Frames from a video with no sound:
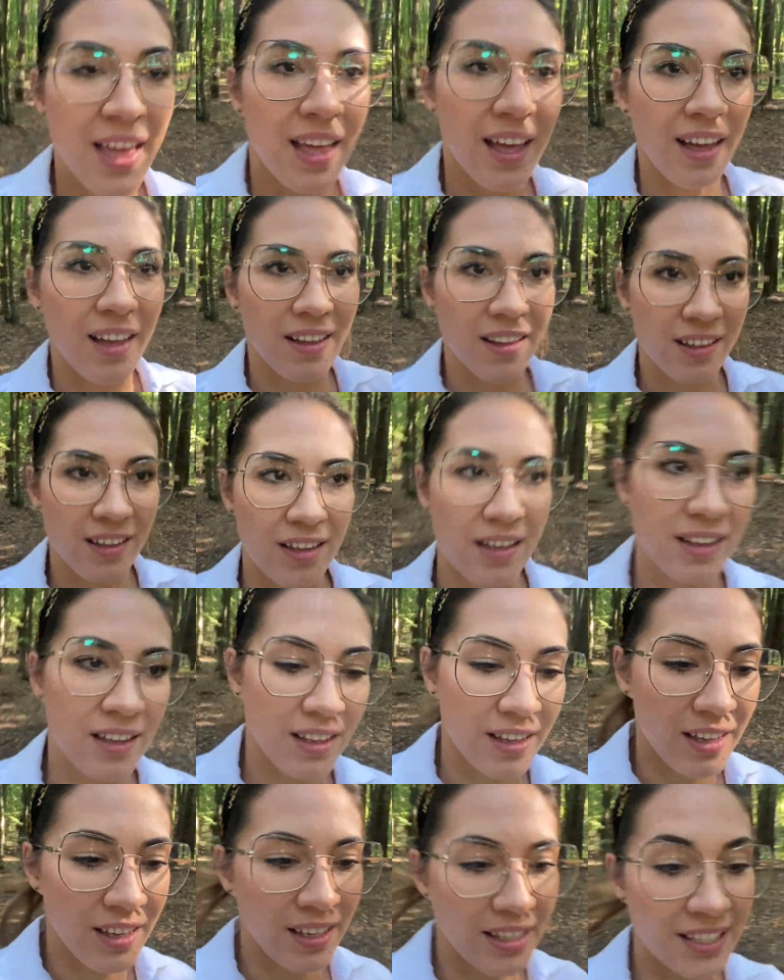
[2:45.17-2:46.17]
E,
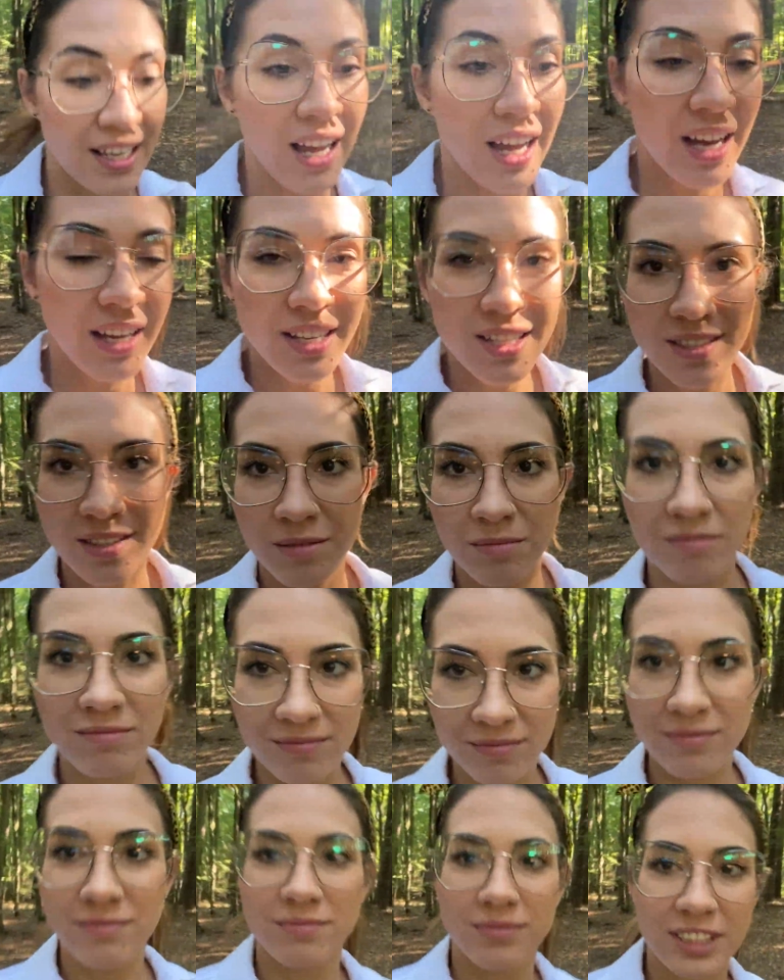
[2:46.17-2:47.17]
ja jestem
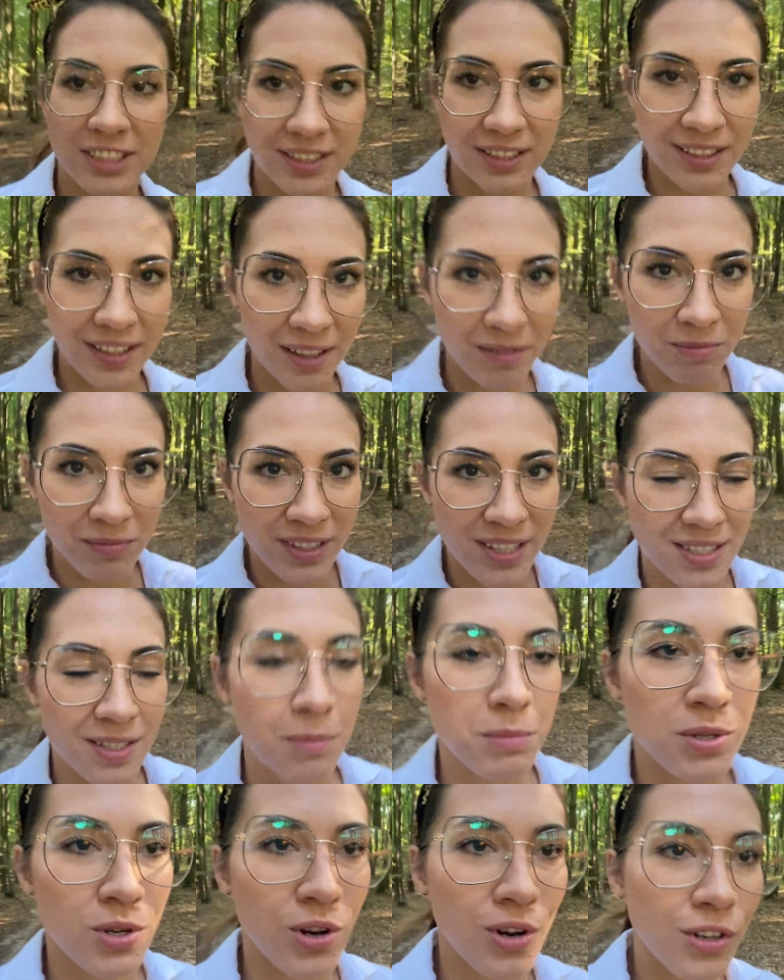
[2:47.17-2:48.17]
dietetykiem, jestem
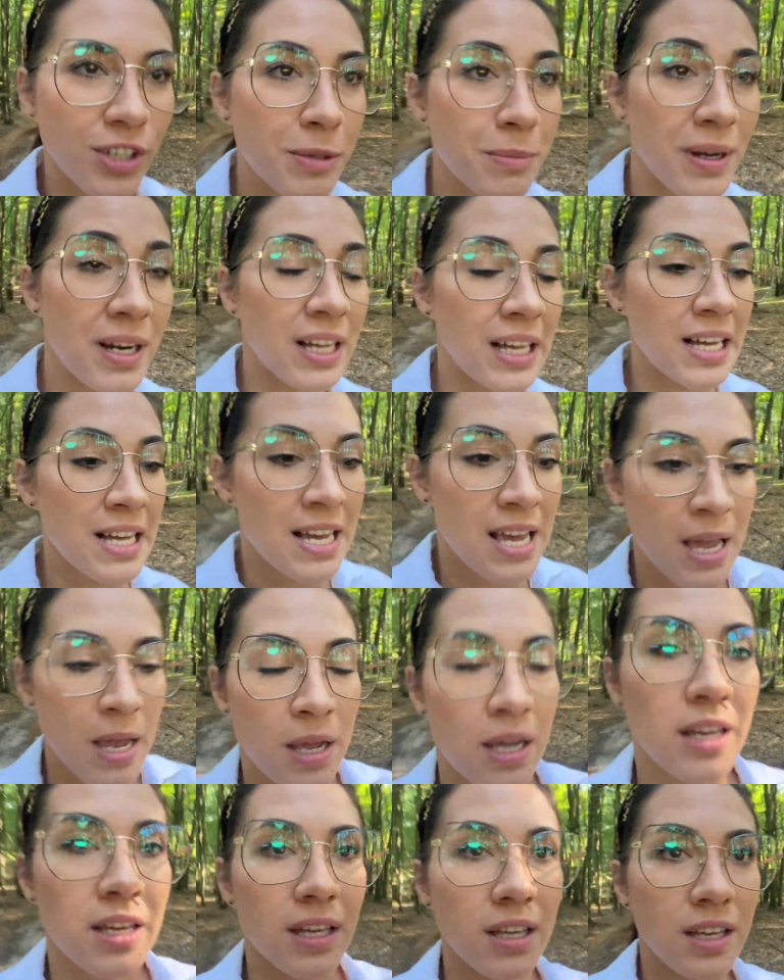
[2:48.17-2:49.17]
psychologiem, ale
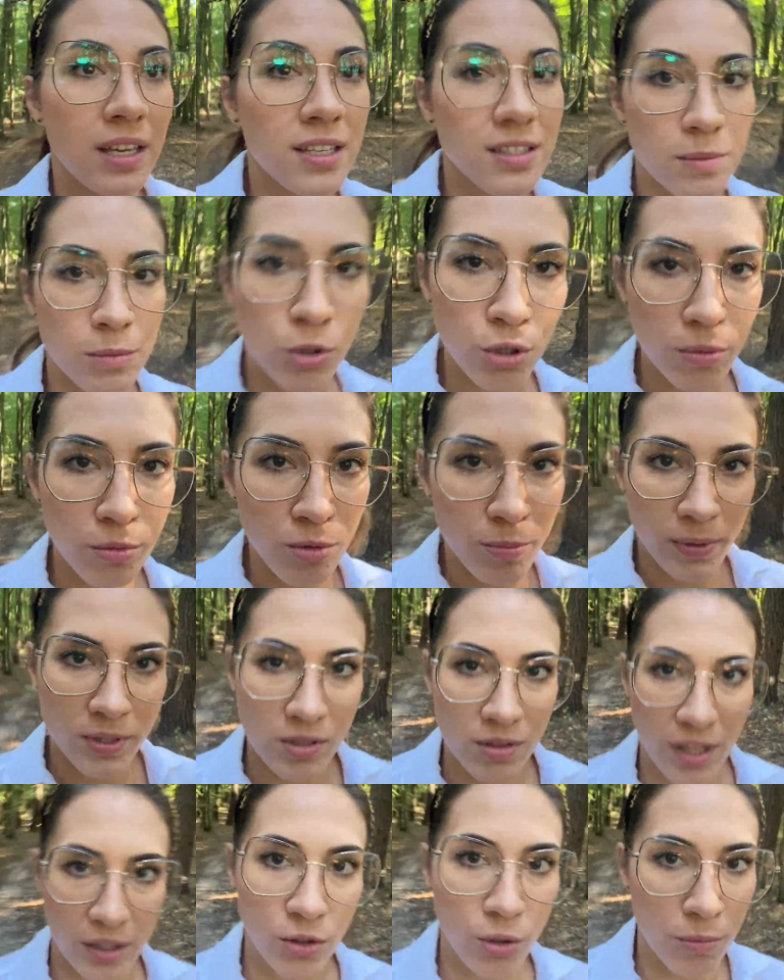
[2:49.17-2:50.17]
e, jestem ogromną
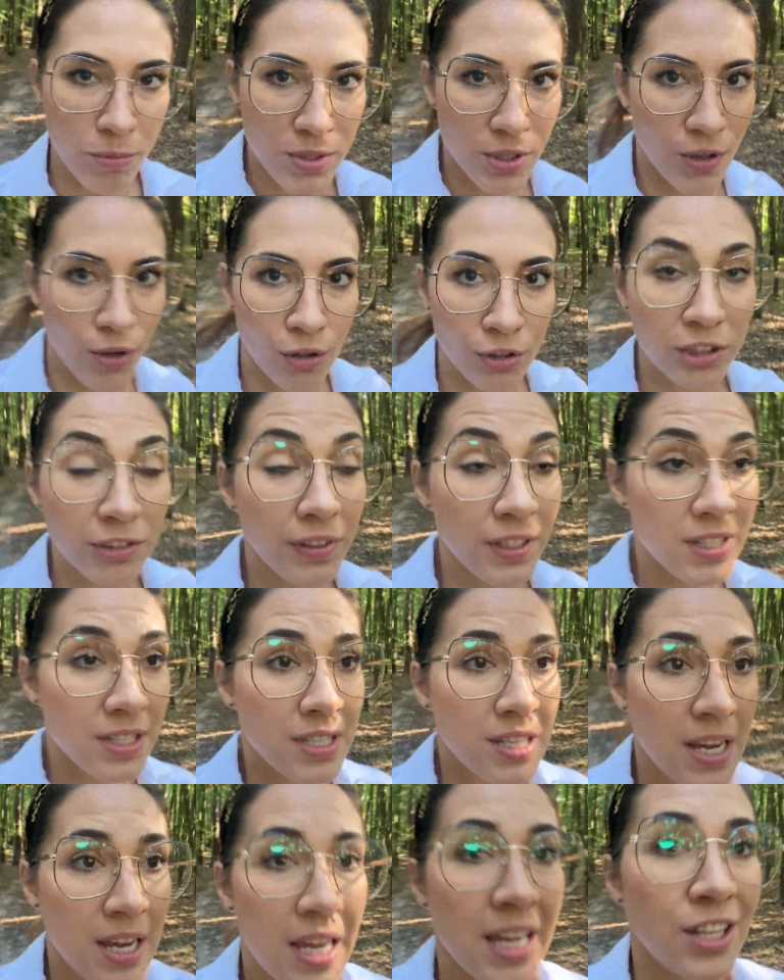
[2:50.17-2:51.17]
pasjonatką psychologii, więc
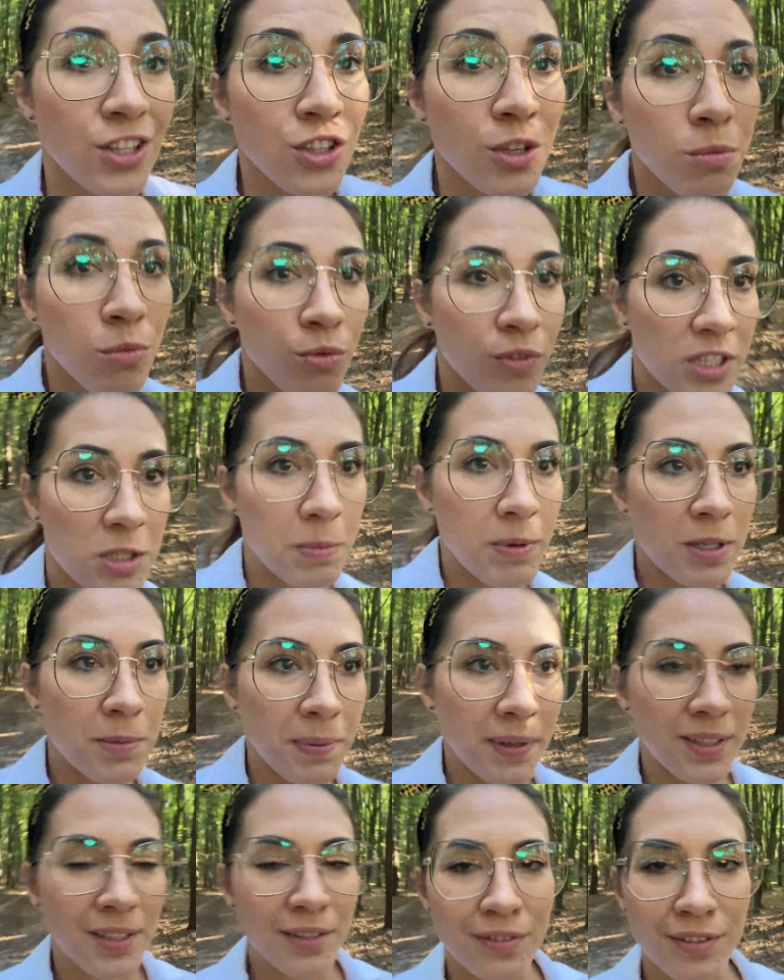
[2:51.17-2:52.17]
nie mówię z
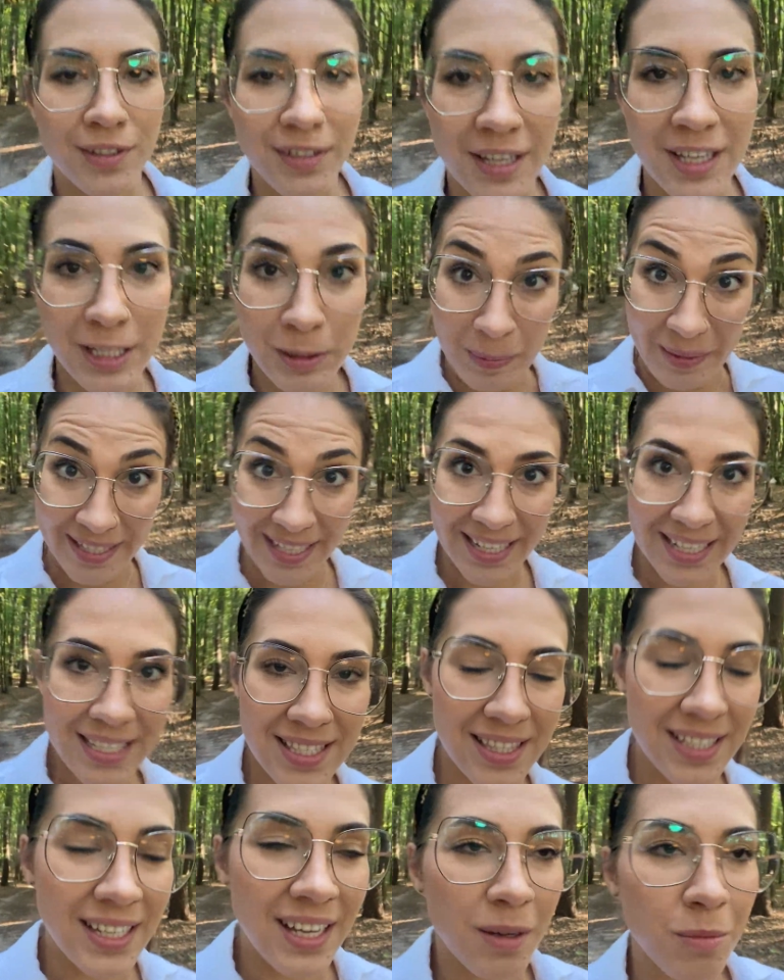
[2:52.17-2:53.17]
perspektywy
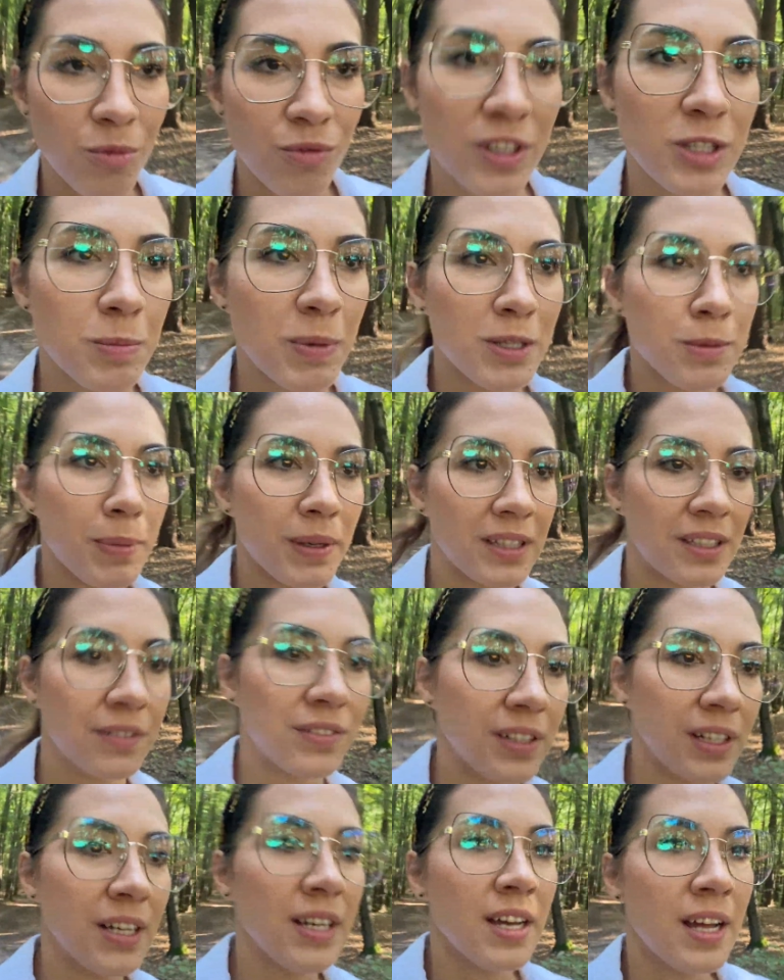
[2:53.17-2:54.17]
specjalisty, a mówię z perspektywy